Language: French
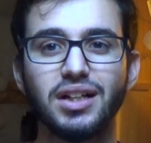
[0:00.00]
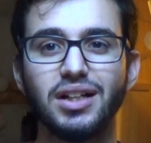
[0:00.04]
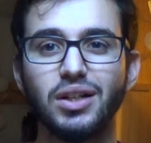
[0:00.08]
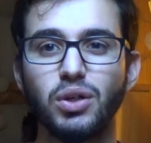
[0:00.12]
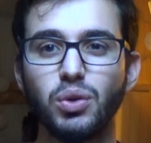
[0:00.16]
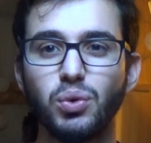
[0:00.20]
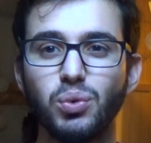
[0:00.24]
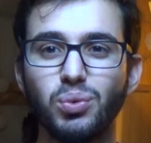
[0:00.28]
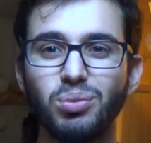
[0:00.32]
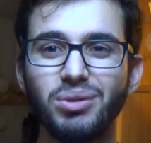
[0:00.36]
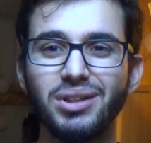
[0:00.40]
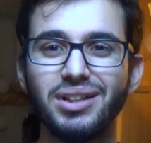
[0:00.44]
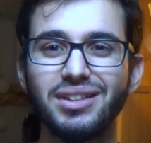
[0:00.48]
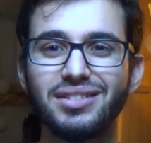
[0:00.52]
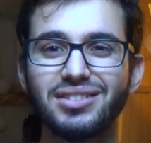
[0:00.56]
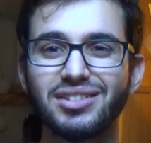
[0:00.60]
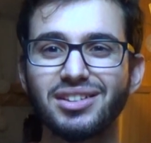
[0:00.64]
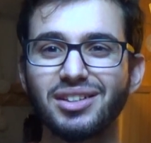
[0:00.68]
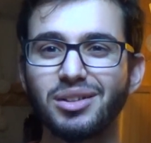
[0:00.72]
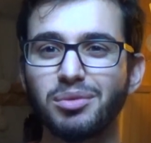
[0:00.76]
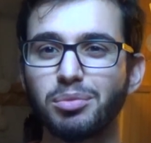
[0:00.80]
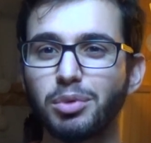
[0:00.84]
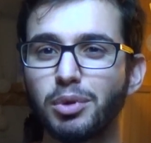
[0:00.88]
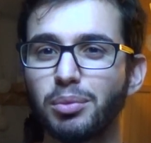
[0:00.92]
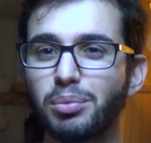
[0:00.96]
Lui, c'est
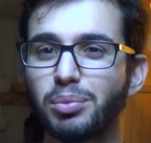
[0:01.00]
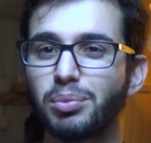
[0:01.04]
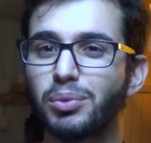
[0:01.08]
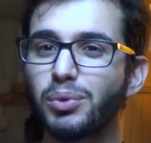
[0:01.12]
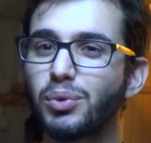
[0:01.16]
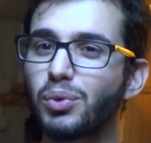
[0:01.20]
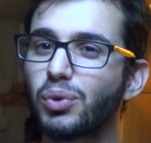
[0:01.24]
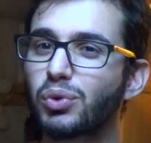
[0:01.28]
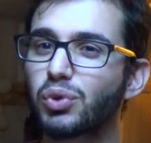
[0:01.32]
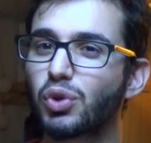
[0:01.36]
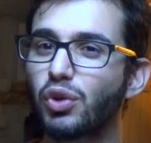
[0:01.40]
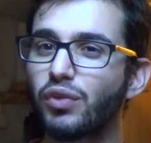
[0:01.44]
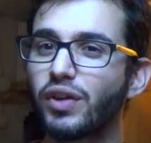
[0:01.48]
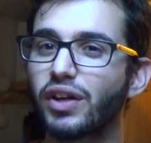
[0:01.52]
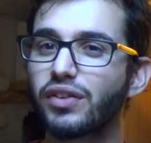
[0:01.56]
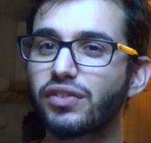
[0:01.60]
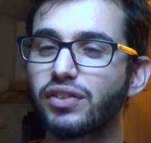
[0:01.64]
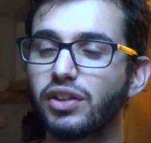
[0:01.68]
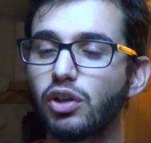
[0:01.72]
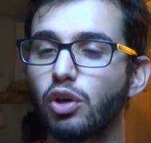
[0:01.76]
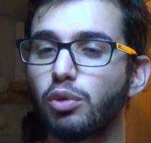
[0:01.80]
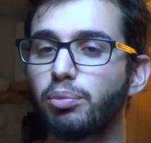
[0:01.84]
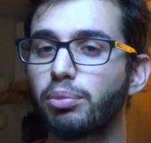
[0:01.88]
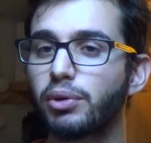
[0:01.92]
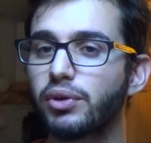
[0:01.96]
un peu plus
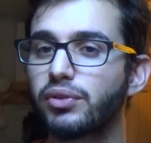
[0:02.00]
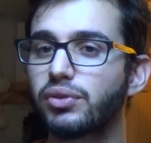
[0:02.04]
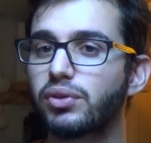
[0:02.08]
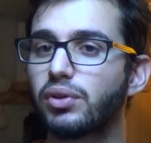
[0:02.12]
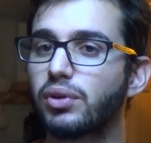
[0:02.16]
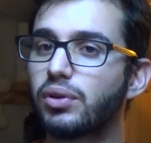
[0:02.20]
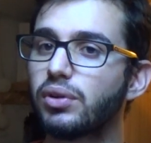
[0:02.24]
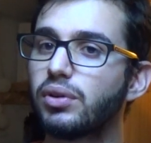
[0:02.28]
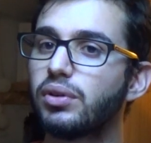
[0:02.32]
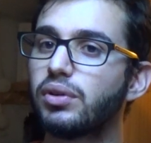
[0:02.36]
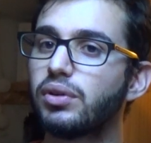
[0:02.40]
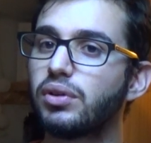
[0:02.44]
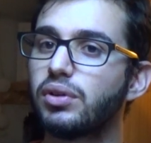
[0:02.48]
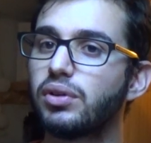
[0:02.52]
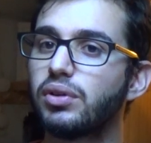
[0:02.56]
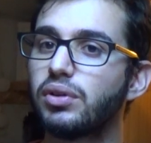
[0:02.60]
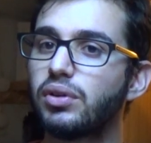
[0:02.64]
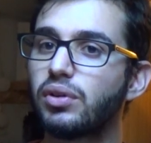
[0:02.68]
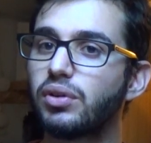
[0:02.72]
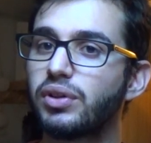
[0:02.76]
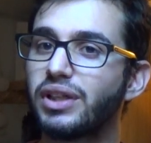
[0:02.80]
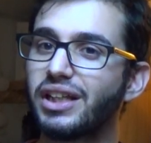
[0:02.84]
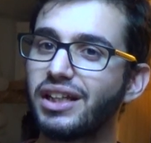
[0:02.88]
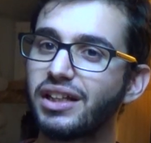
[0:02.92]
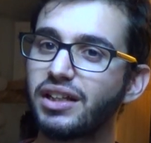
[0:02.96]
controversé. On pense qu'il
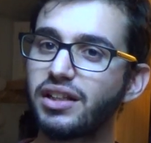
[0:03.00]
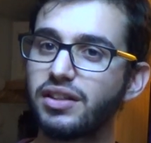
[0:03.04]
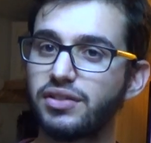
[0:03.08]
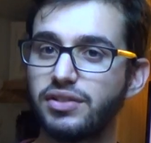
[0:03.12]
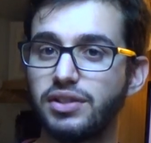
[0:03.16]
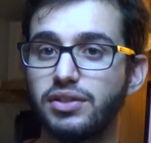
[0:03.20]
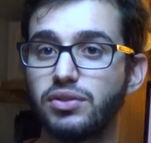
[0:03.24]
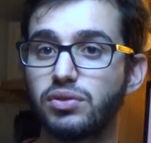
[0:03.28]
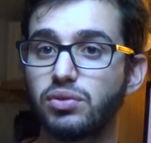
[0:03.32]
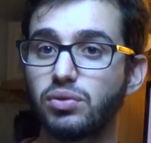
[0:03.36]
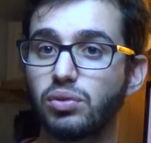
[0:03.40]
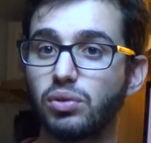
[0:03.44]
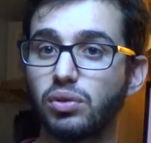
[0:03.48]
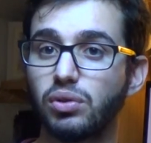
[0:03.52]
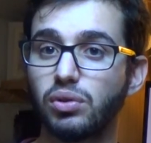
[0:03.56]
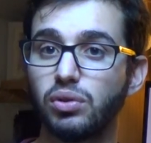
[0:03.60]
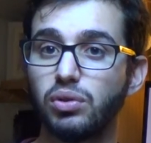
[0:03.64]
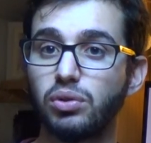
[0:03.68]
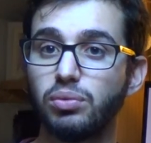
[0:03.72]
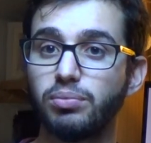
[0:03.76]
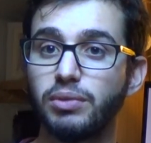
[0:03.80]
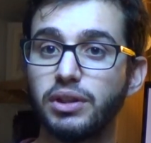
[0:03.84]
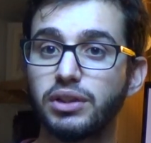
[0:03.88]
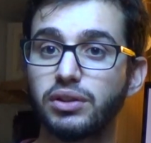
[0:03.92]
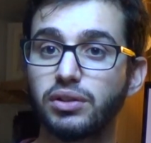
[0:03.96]
y en a qui hésitent sur
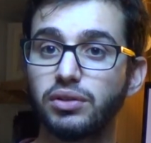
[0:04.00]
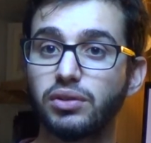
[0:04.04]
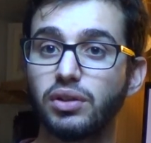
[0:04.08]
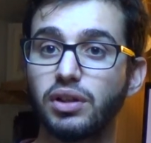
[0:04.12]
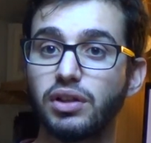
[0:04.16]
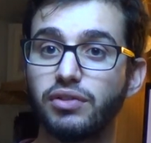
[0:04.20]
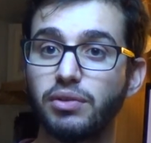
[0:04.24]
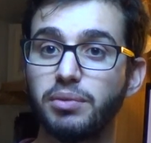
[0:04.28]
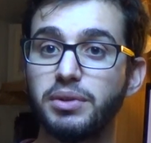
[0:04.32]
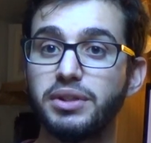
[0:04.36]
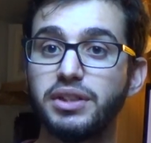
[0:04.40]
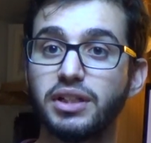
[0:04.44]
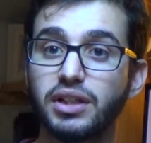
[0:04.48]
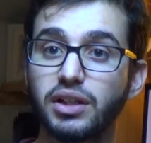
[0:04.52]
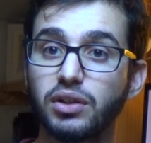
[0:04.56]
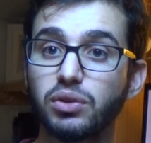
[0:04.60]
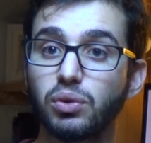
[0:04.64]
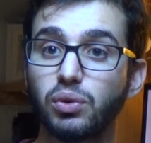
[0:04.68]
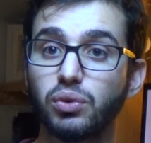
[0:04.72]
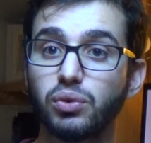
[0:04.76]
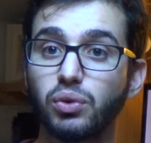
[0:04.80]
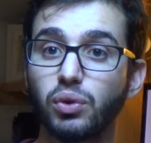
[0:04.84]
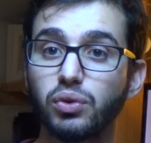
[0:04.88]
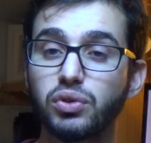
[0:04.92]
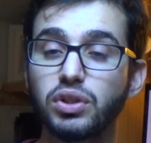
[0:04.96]
le mettre dans la famille des
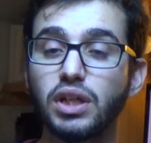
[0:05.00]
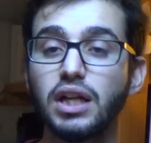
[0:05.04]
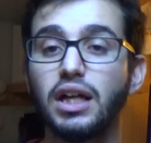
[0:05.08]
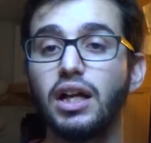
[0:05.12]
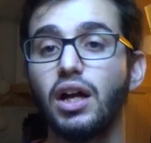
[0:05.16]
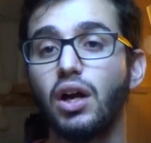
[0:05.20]
Kentrosaurus.